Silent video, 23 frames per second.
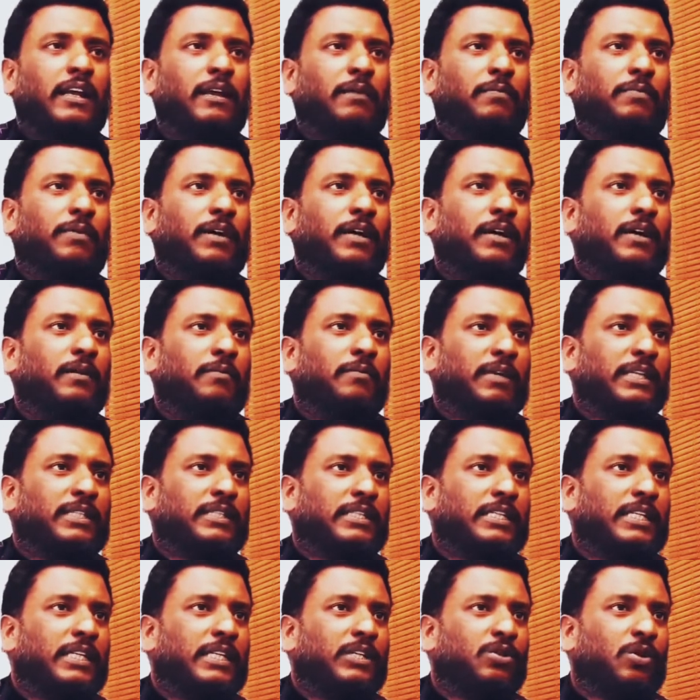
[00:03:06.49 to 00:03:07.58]
இல்லை இப்போ
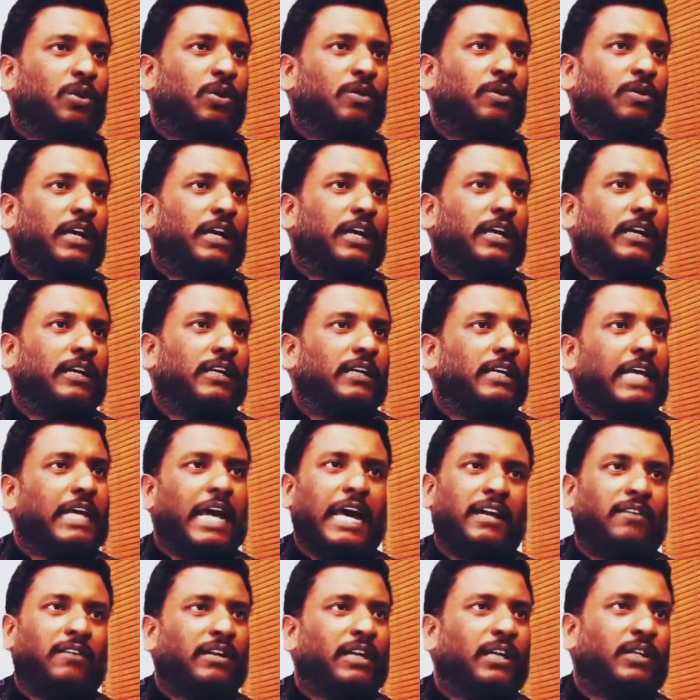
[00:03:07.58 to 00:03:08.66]
மச்சின்னு சொல்லுவ
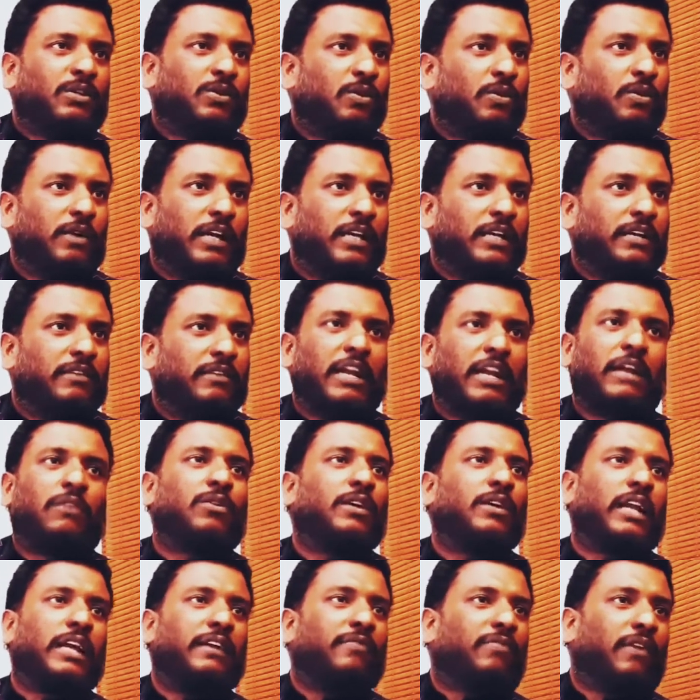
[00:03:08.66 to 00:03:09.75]
யாரை வேணாலும் சொல்லுவேன்
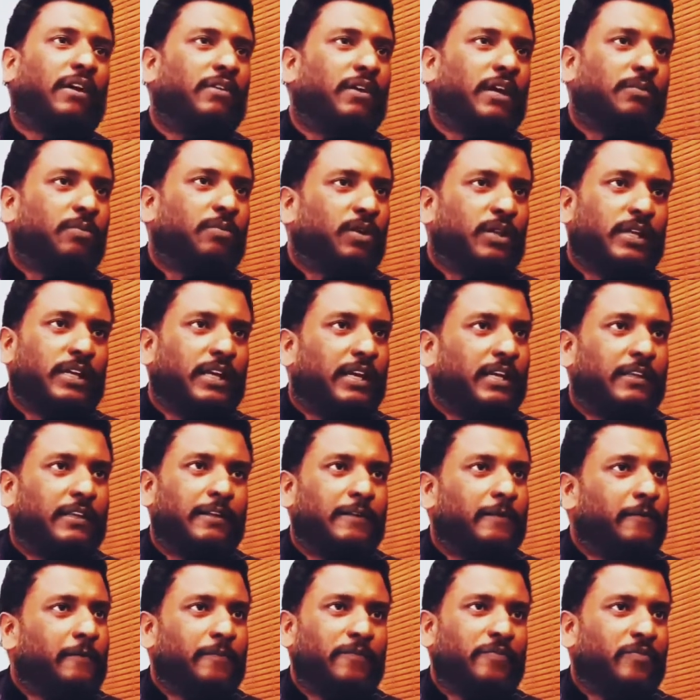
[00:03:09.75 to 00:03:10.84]
இவெல்லாம் உனக்கு லைஃப் லாங் வரப்போகிறது
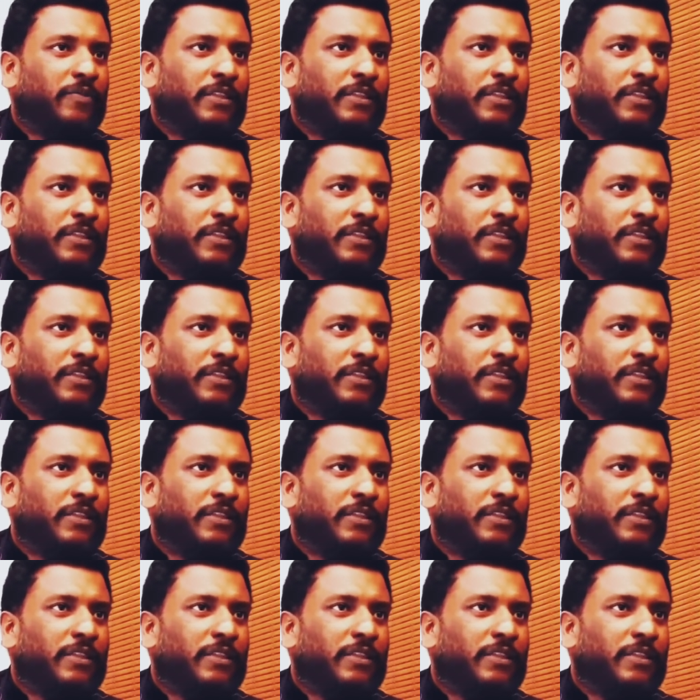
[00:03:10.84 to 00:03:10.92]
கிடையாது